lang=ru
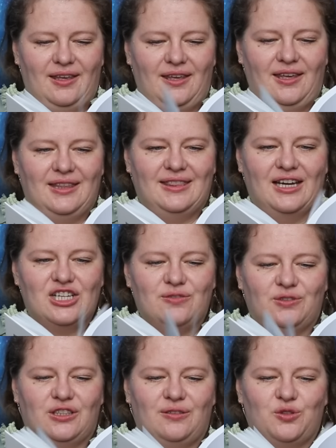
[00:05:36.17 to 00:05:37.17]
И даже
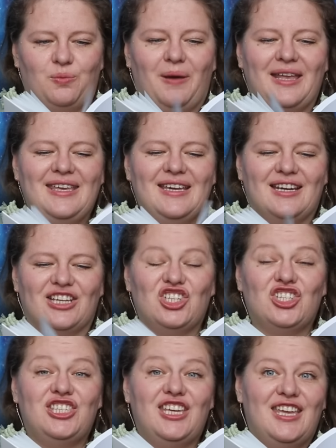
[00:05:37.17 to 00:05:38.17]
вот эта вот манера
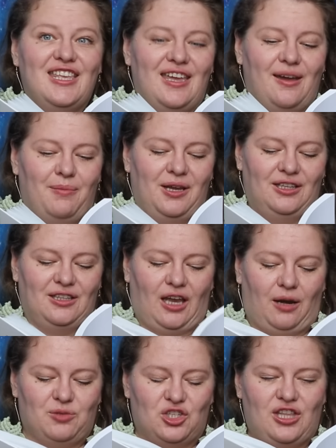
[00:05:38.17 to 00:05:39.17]
чтения Марина
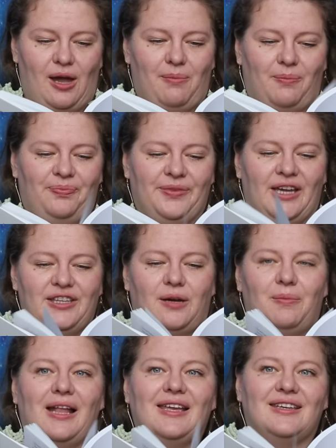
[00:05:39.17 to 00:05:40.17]
Арамштам,
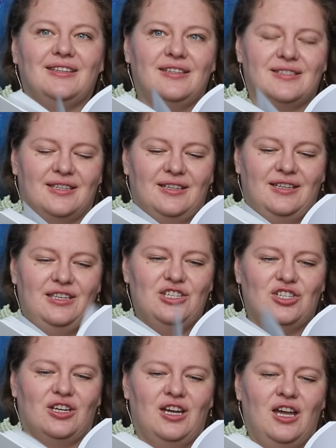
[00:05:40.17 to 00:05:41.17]
этих маленьких детских
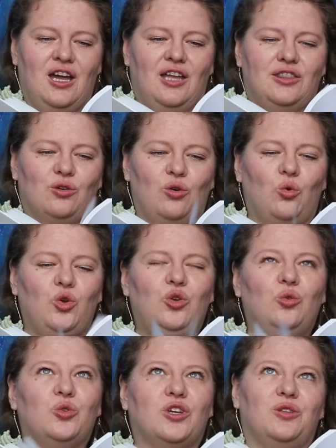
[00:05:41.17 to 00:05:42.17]
книжек, такой
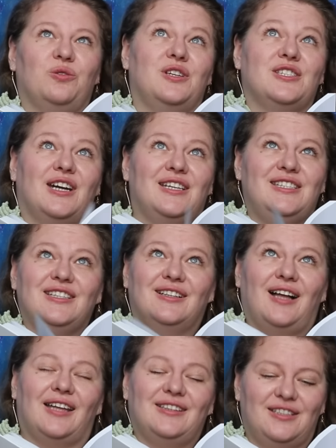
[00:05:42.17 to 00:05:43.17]
уют, который
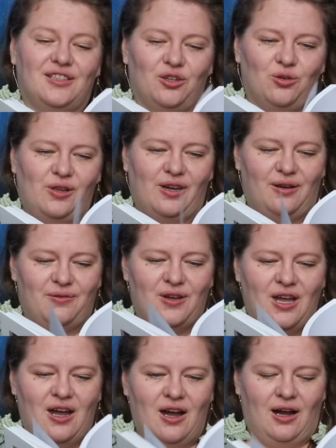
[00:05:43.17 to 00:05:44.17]
исходил от этих роликов,
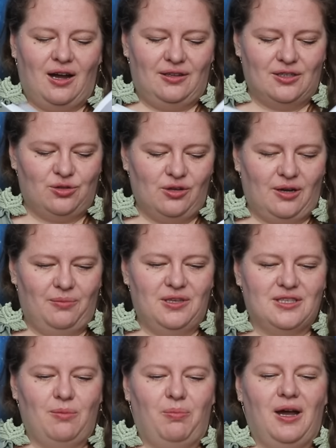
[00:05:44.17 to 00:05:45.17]
настолько
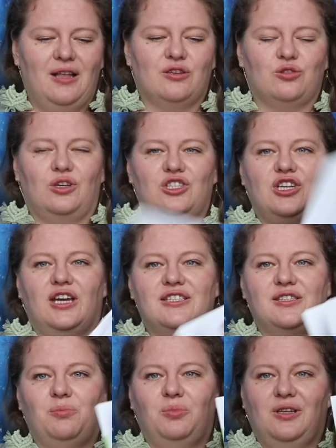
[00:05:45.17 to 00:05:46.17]
мне запали, что
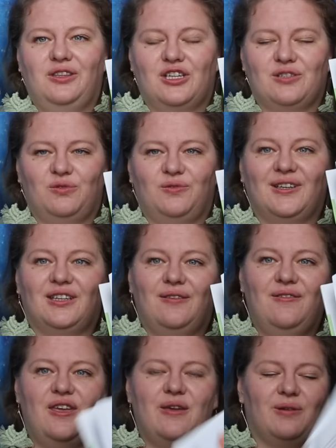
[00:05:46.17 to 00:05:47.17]
отчасти были даже вот
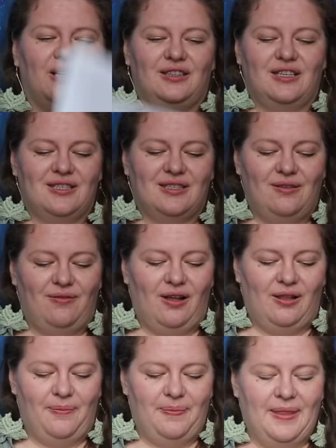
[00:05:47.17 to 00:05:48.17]
вдохновением, когда я
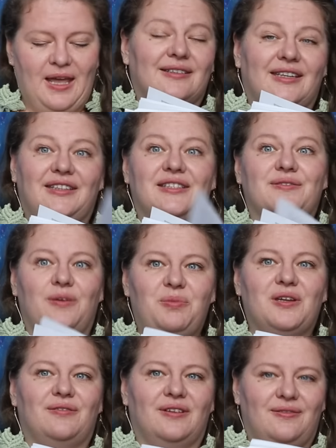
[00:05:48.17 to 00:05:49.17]
создавала какие-то свои
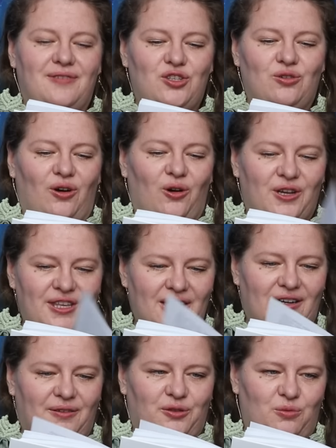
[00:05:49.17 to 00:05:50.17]
первые видео о
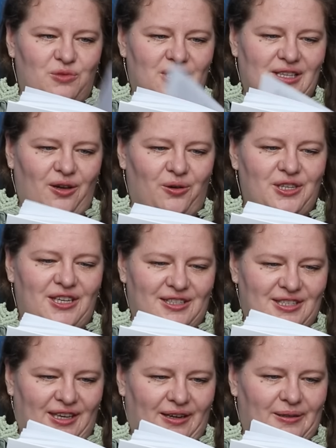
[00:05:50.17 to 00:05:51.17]
книгах, в том числе о
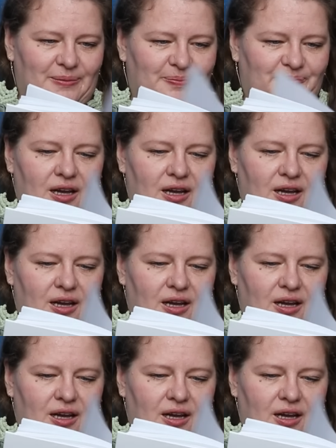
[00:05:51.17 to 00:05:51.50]
детских.